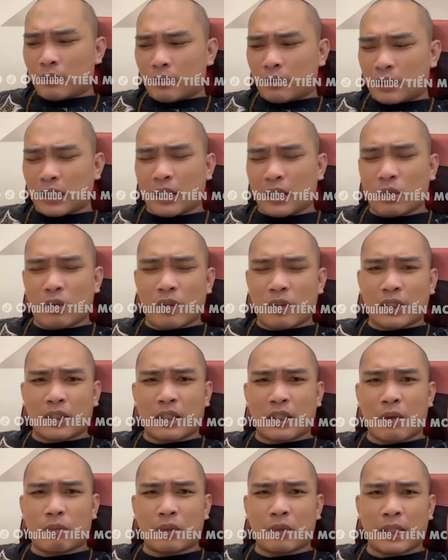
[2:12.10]
rời đô về
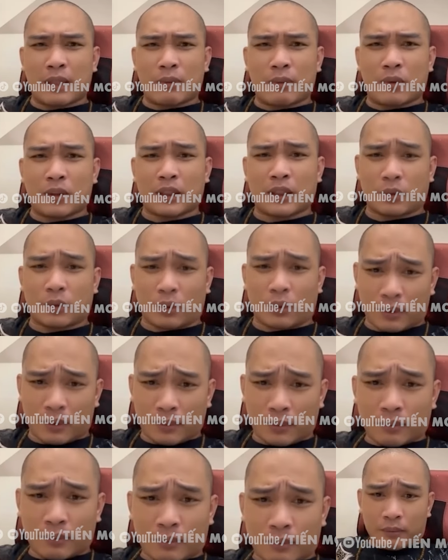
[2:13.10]
thăng long hay là một cuộc chạy trốn
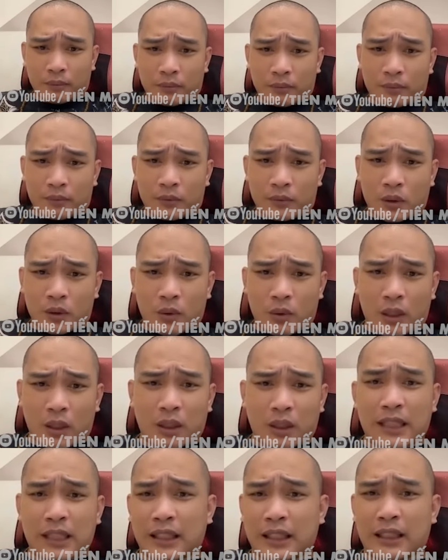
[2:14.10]
hoặc
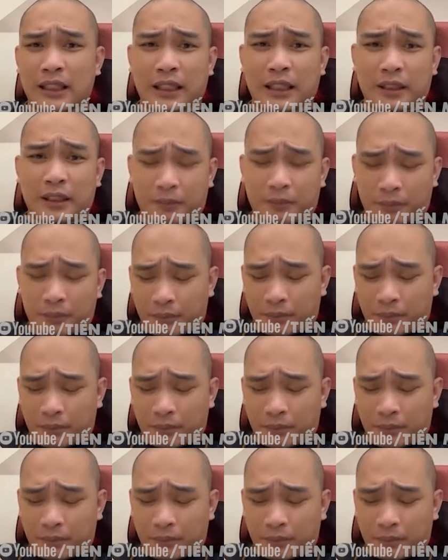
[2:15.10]
đơn giản như này này